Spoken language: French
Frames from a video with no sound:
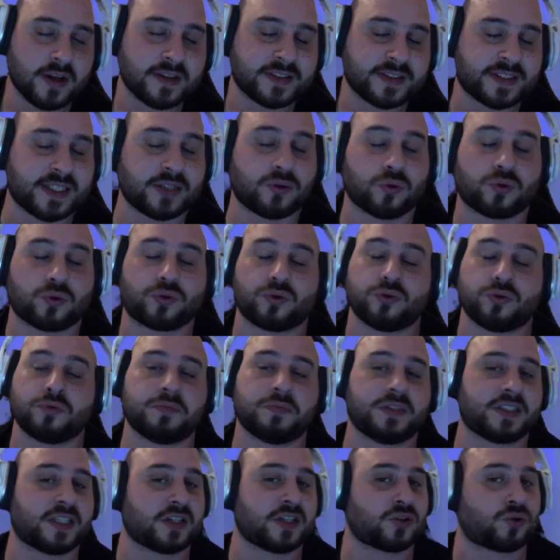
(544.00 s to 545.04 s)
C'est donc une
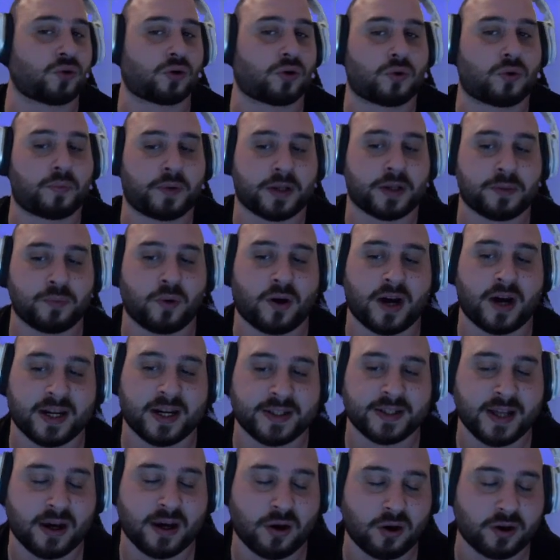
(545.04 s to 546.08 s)
mise à jour complètement
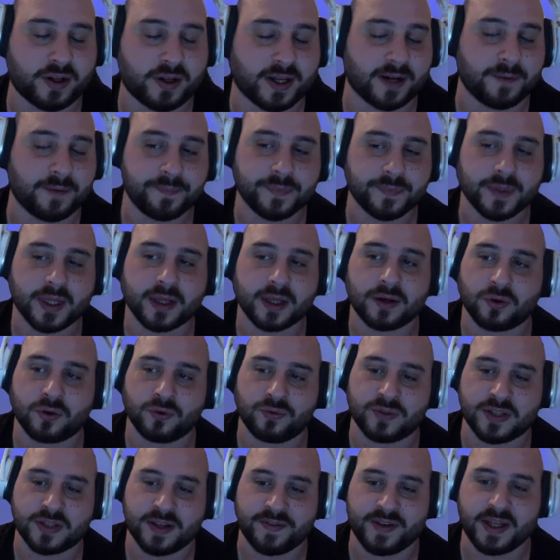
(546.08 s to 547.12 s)
Ragnarok hein, que
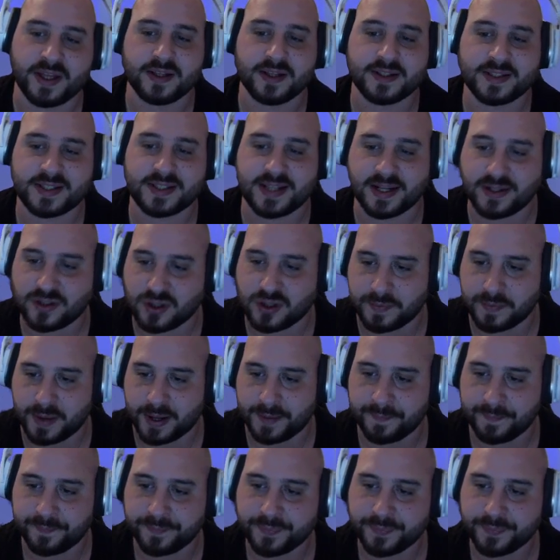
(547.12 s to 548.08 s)
vous avez cette semaine.